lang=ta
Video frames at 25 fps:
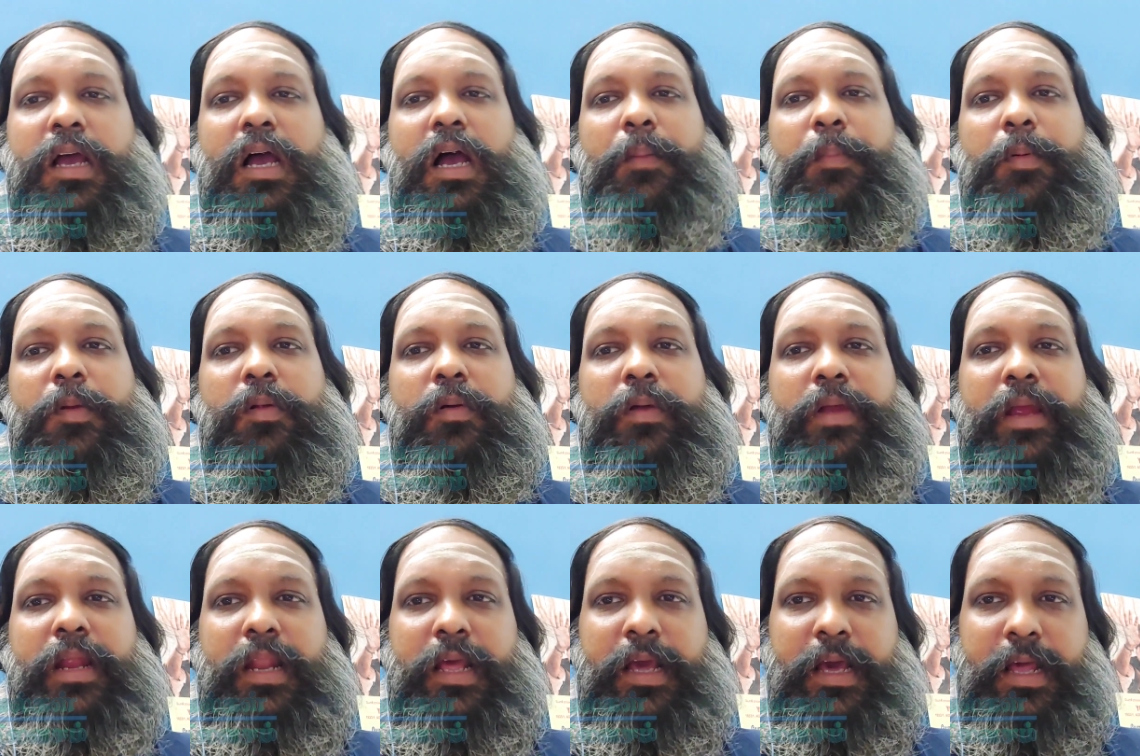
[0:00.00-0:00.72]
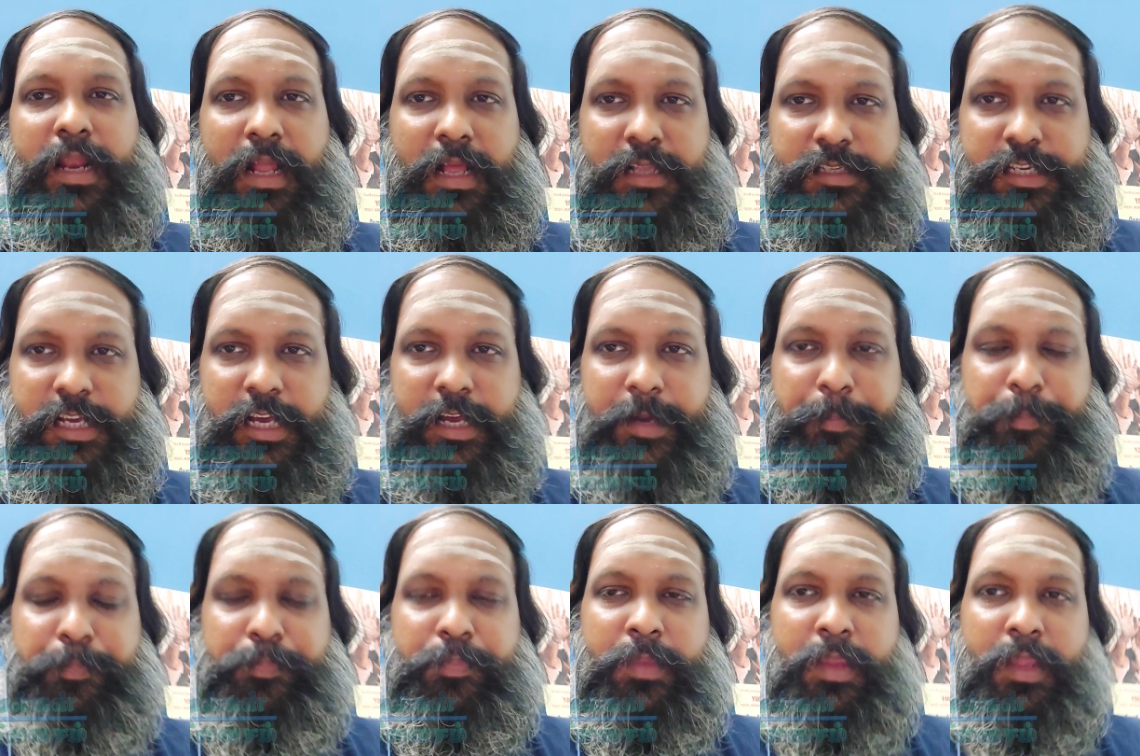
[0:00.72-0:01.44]
அப்புறம் இளையராஜா
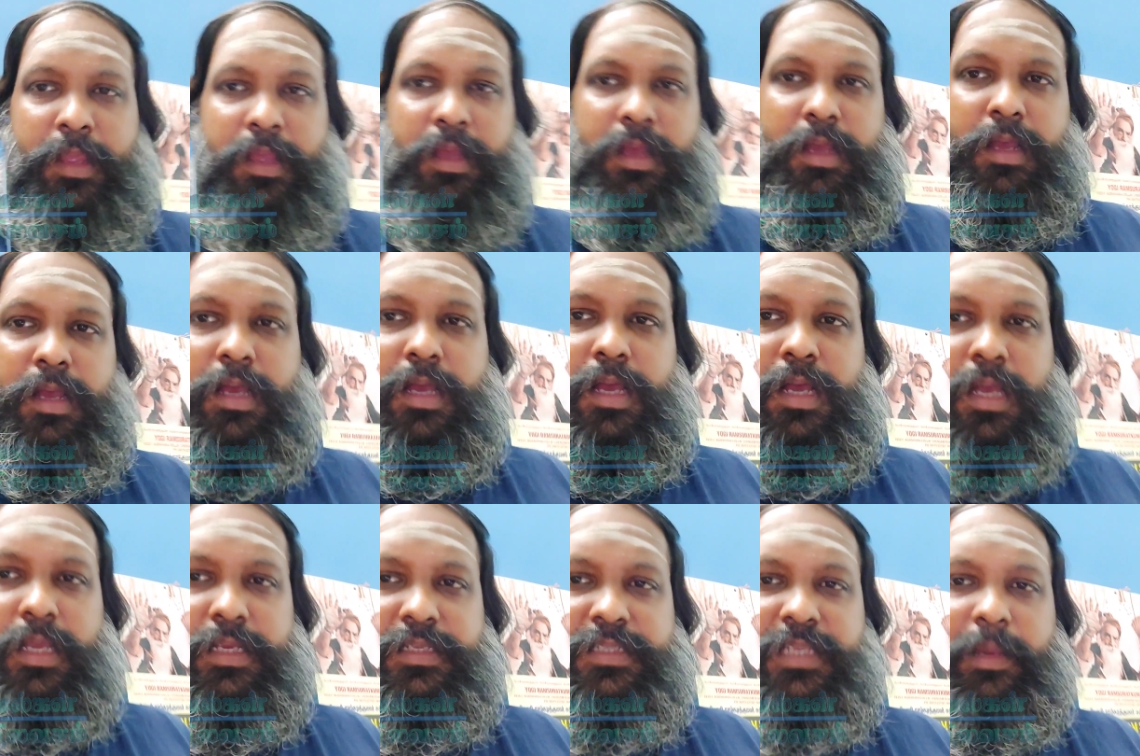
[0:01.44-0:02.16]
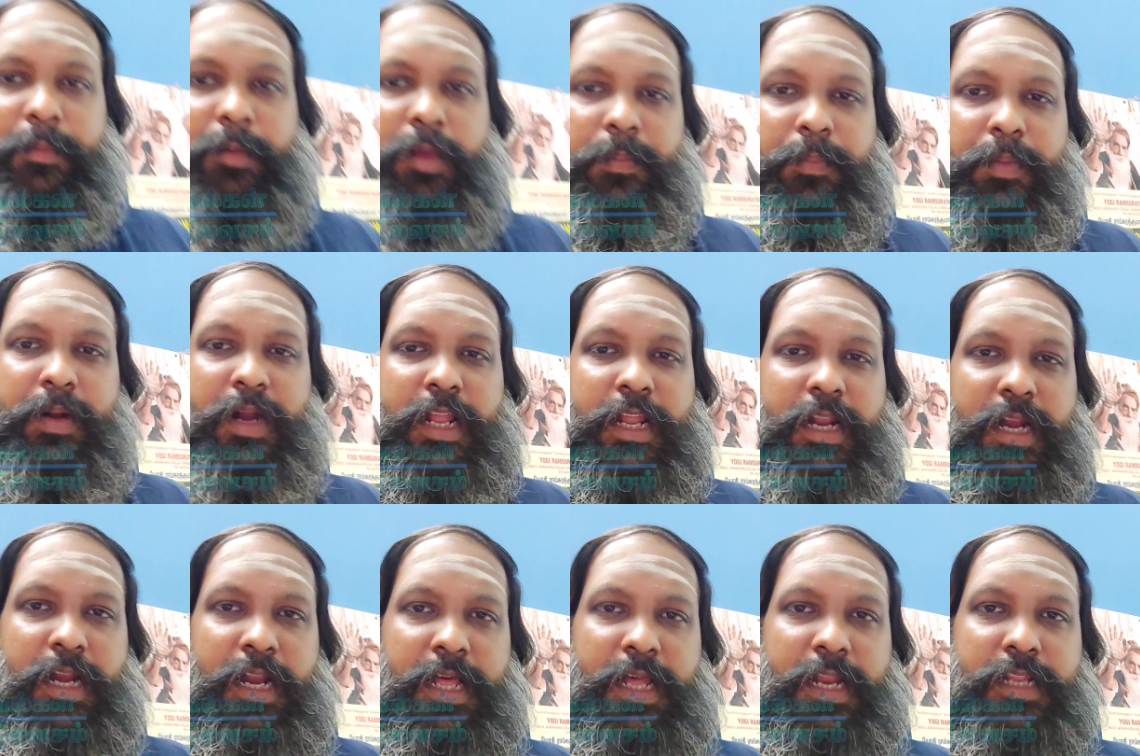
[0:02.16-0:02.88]

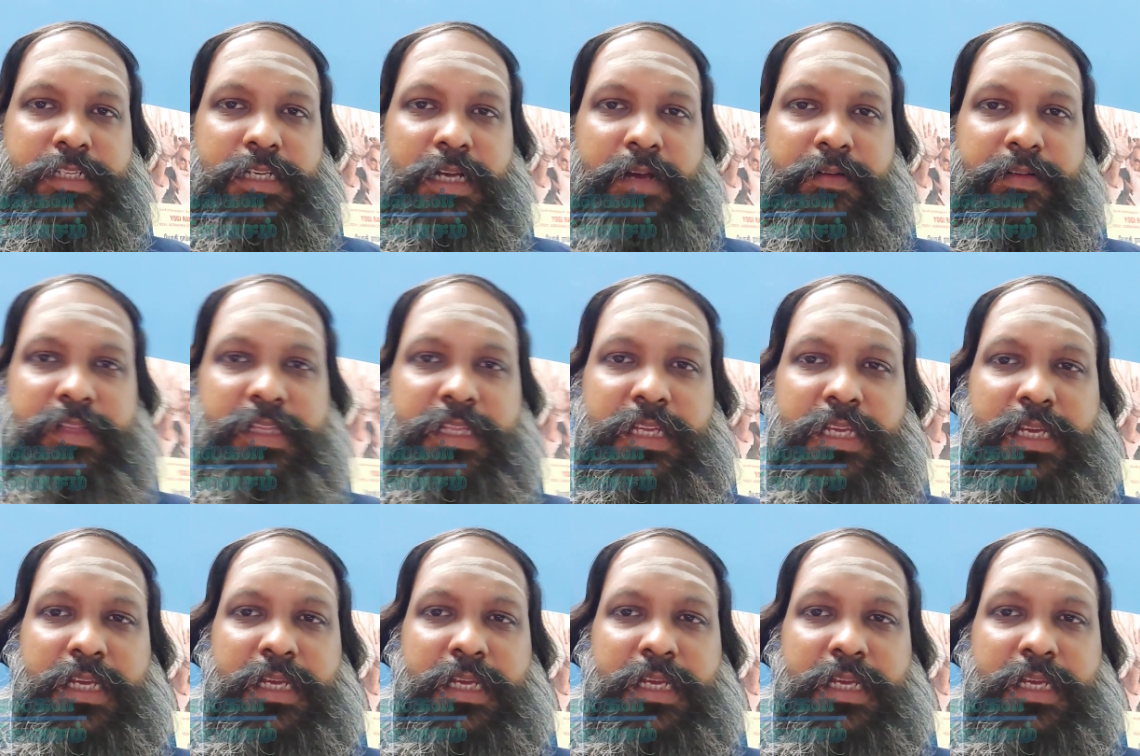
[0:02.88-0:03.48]
இசையமைப்பாளர் இளையராஜா வந்து